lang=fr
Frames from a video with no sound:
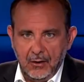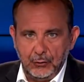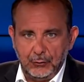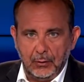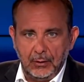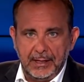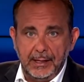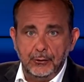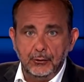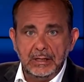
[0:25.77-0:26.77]
Retour en
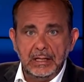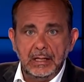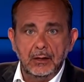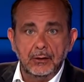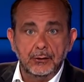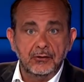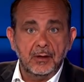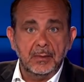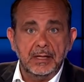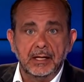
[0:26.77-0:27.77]
Calédonie, euh,
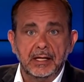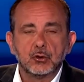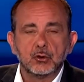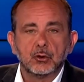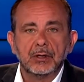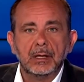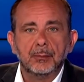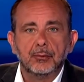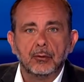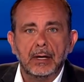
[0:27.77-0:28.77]
deuxième et dernière
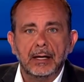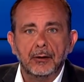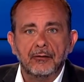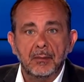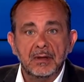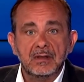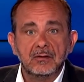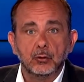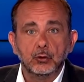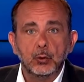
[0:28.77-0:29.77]
journée pour la neuvième
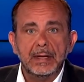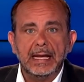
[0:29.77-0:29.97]
édition du